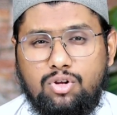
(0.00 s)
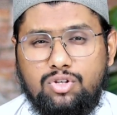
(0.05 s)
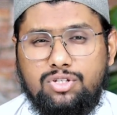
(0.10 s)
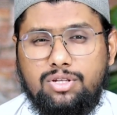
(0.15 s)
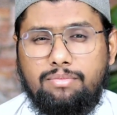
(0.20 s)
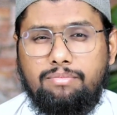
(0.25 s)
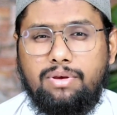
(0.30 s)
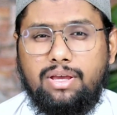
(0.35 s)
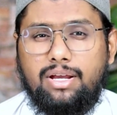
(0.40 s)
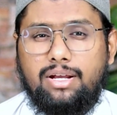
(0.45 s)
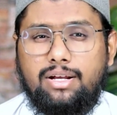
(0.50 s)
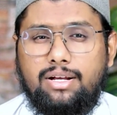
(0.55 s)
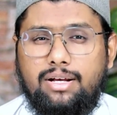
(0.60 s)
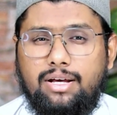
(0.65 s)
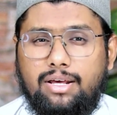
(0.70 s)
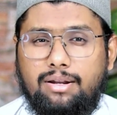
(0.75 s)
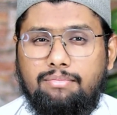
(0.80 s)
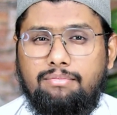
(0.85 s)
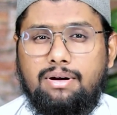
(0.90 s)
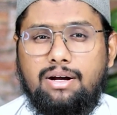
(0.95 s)
मौसम
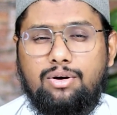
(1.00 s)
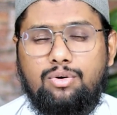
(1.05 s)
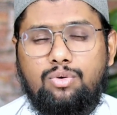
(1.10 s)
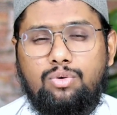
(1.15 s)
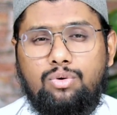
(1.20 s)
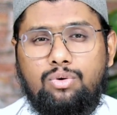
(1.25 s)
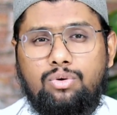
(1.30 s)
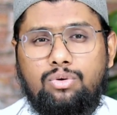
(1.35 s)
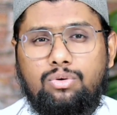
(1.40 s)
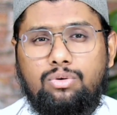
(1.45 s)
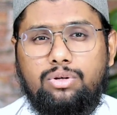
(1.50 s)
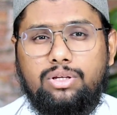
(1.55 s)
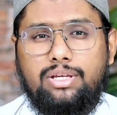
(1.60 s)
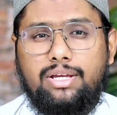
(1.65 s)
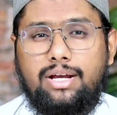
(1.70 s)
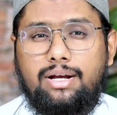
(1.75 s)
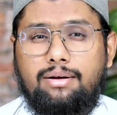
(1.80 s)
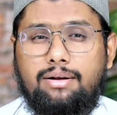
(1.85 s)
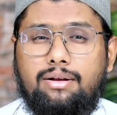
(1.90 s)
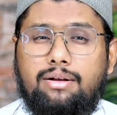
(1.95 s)
गर्मा हो
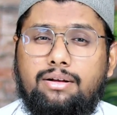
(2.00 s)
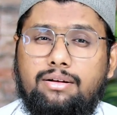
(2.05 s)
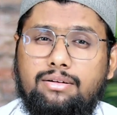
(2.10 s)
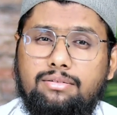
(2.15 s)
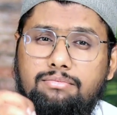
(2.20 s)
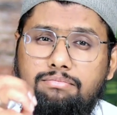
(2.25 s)
या